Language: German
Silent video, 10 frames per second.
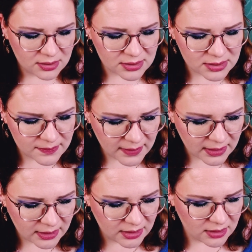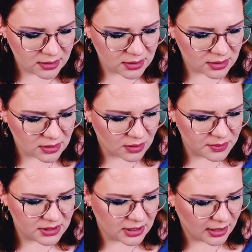zwei, ich
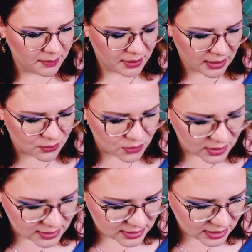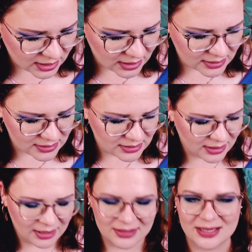glaube drei Packungen sehe ich jetzt
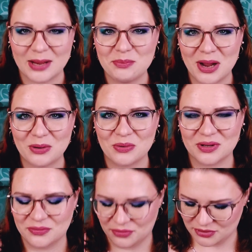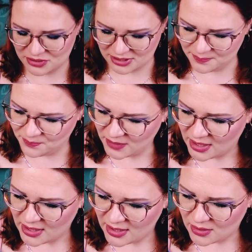hier. Ja, drei Packungen von drin.
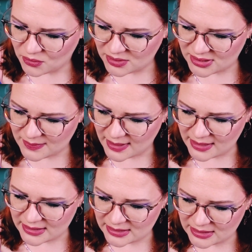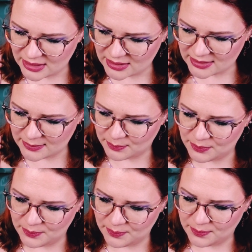Und zwar ist das
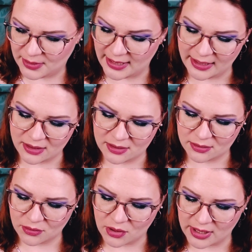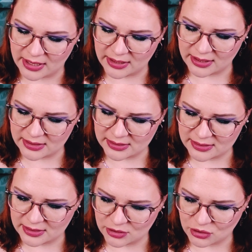Black Organic
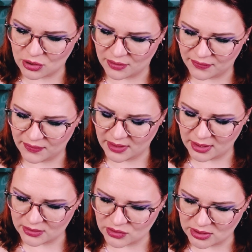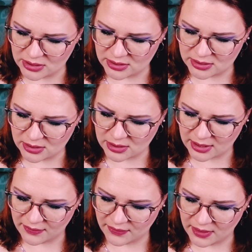Instant Coffee, also ein Instant
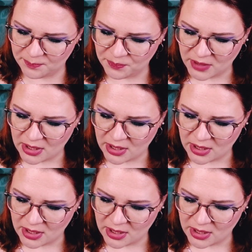Kaffee